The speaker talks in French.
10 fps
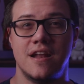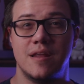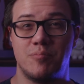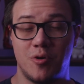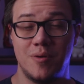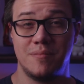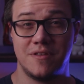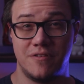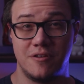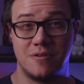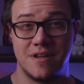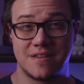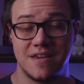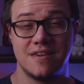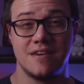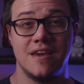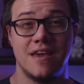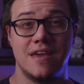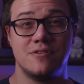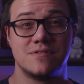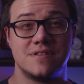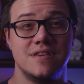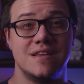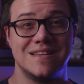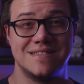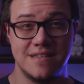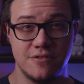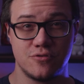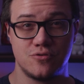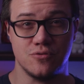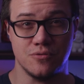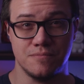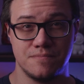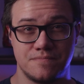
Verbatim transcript: les problèmes des véhicules électriques et aussi les idées reçues.